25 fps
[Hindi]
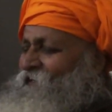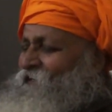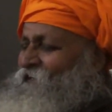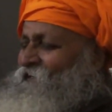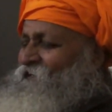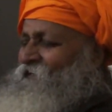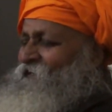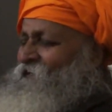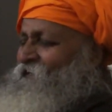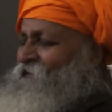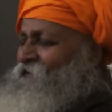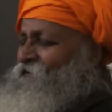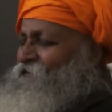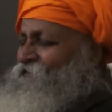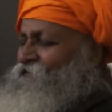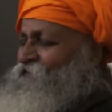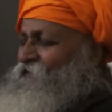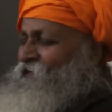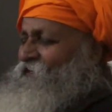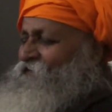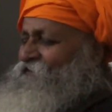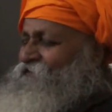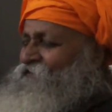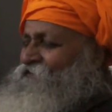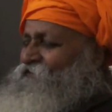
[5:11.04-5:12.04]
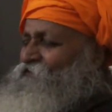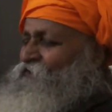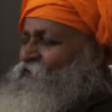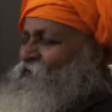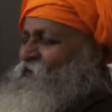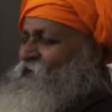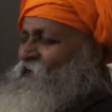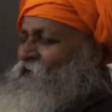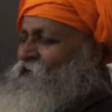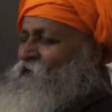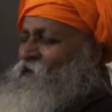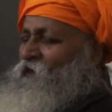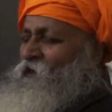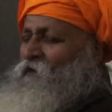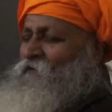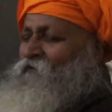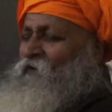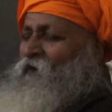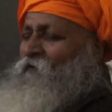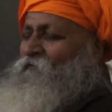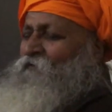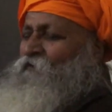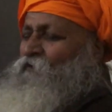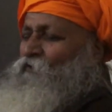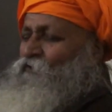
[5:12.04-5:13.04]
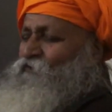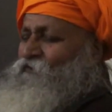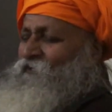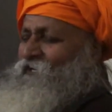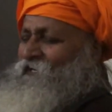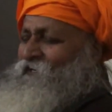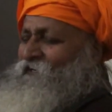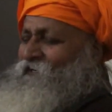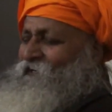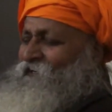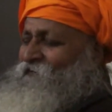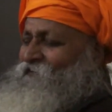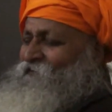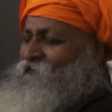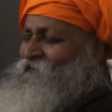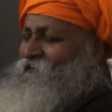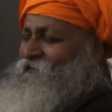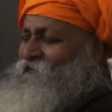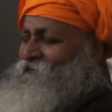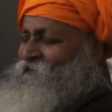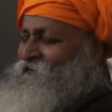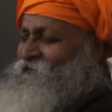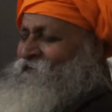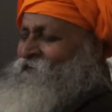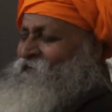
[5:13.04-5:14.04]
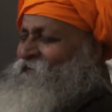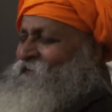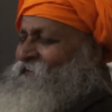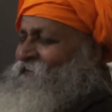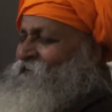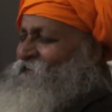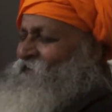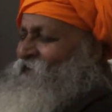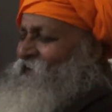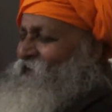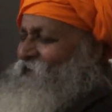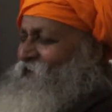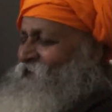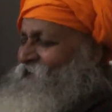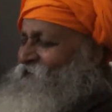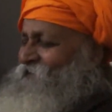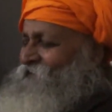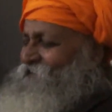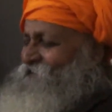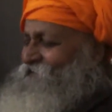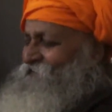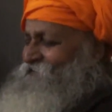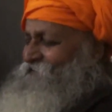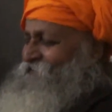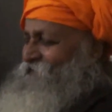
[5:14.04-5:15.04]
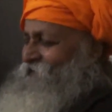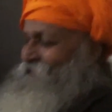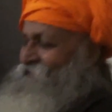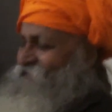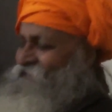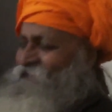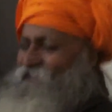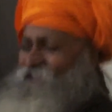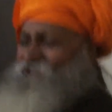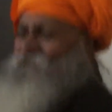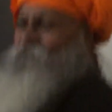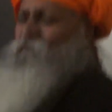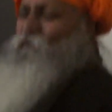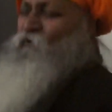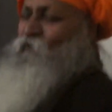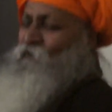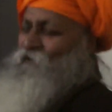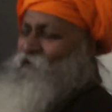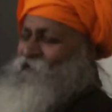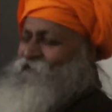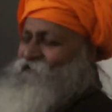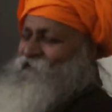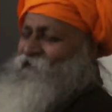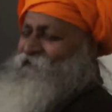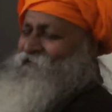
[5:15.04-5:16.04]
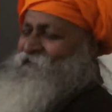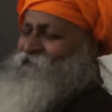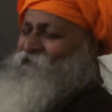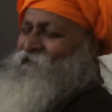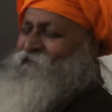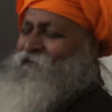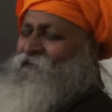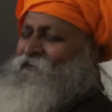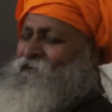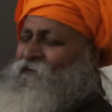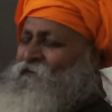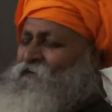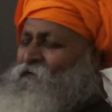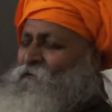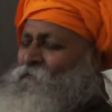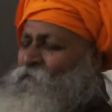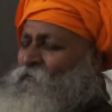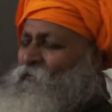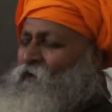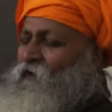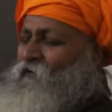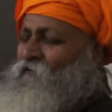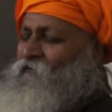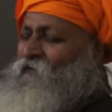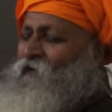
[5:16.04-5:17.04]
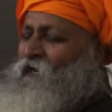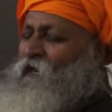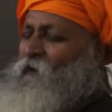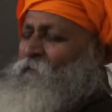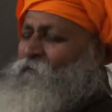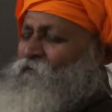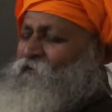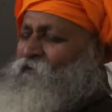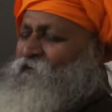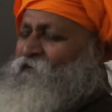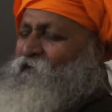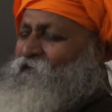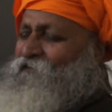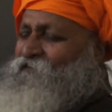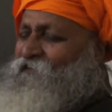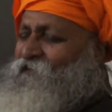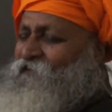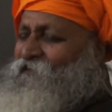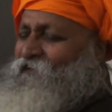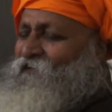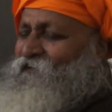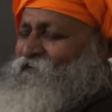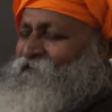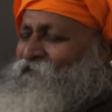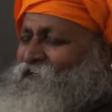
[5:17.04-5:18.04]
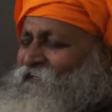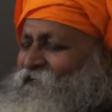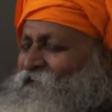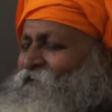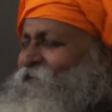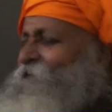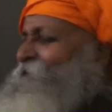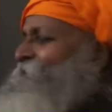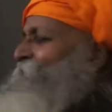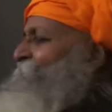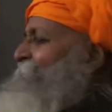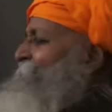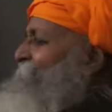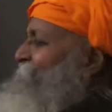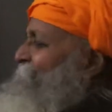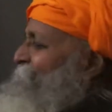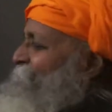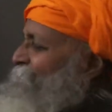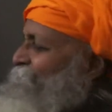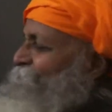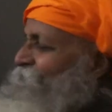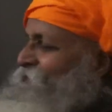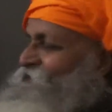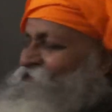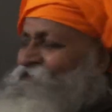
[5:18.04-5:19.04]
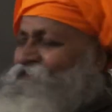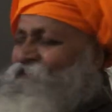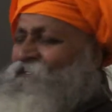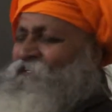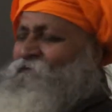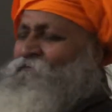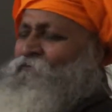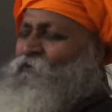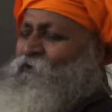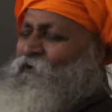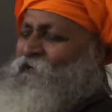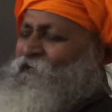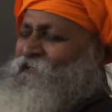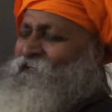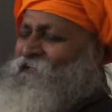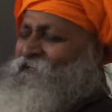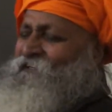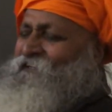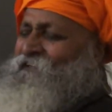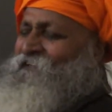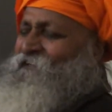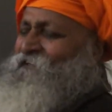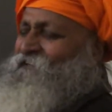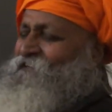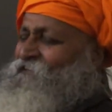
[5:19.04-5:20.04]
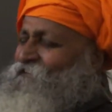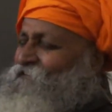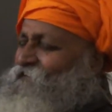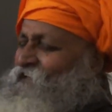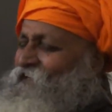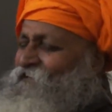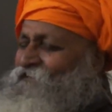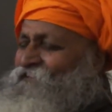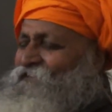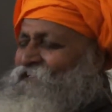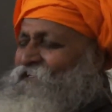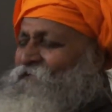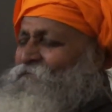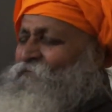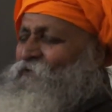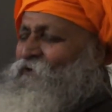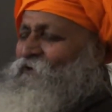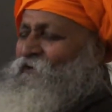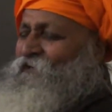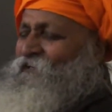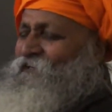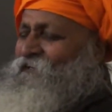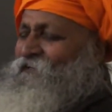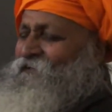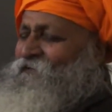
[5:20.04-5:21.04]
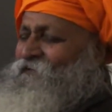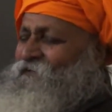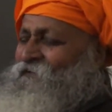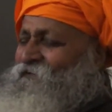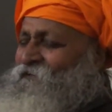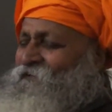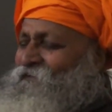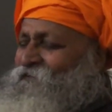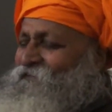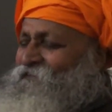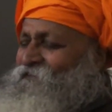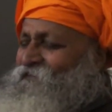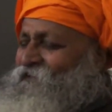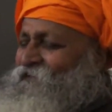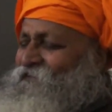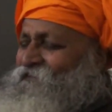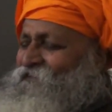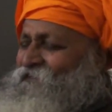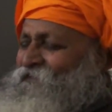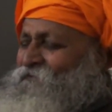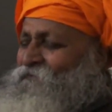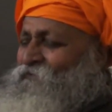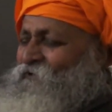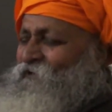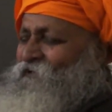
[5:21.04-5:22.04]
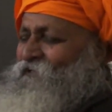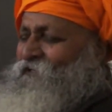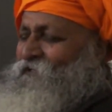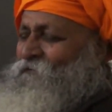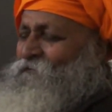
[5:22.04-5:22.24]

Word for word: है सच जो है कड़वा भी होता है कहते हैं बिल्कुल सर बिल्कुल सच ही बोलना चाहिए बिल्कुल सर हमें आपकी गर्दन कट हैं बिल्कुल सच ही बोलिए बिल्कुल सच ही बोलिए बिल्कुल सर बिल्कुल